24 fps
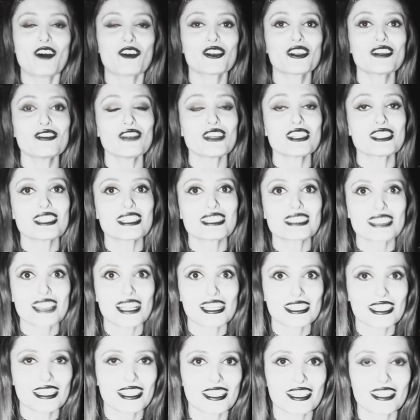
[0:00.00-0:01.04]
Aún hay fecha
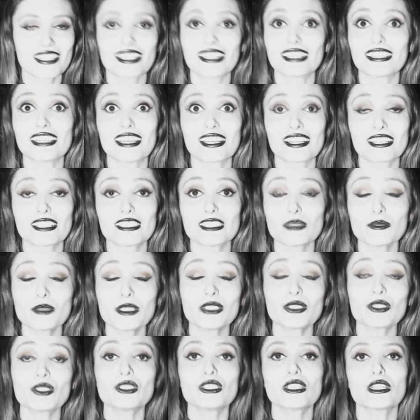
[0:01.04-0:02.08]
exalta del día de
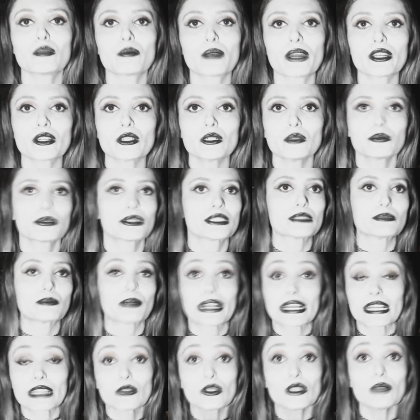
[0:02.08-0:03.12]
lanzamiento, sin embargo, pues
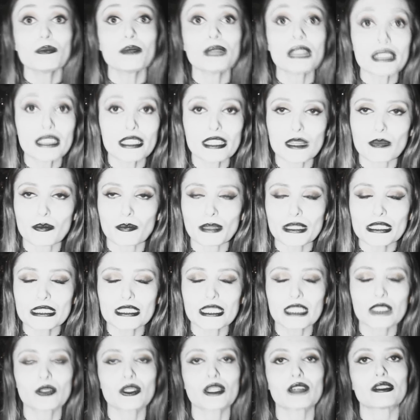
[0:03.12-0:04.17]
para que no le pierdan la
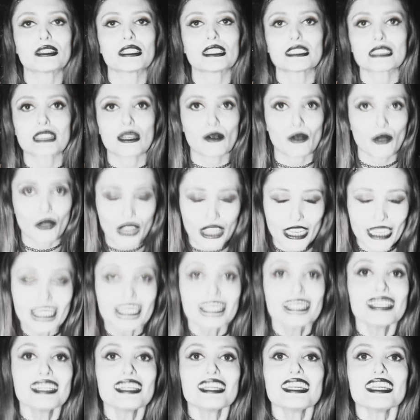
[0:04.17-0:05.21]
pista, de una vez les hablo de él.
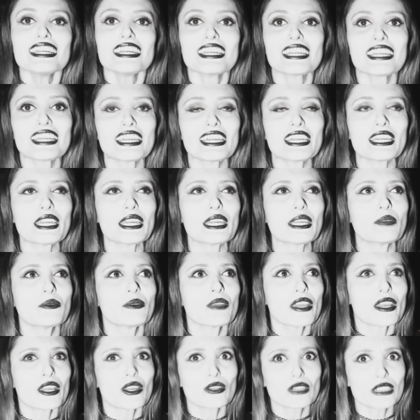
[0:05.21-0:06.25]
Y
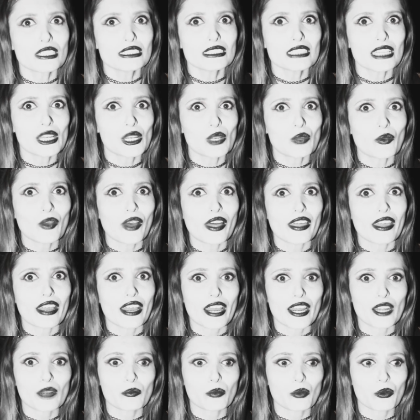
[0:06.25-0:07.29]
creo que hasta ahí lo voy a
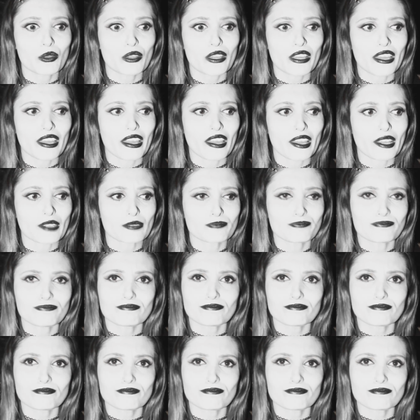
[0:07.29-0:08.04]
dejar porque